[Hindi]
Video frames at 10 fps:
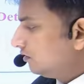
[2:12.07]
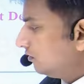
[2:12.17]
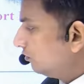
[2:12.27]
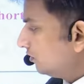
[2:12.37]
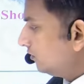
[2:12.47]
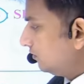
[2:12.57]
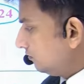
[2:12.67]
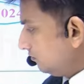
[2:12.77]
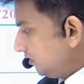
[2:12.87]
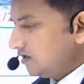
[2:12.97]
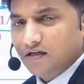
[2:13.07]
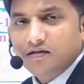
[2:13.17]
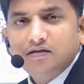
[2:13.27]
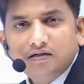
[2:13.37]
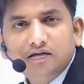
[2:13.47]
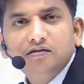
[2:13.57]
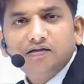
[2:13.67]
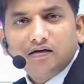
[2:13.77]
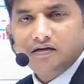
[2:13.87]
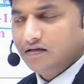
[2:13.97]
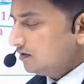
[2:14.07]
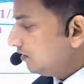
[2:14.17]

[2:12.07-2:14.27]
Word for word: दो तीन तीन दिन चार दिन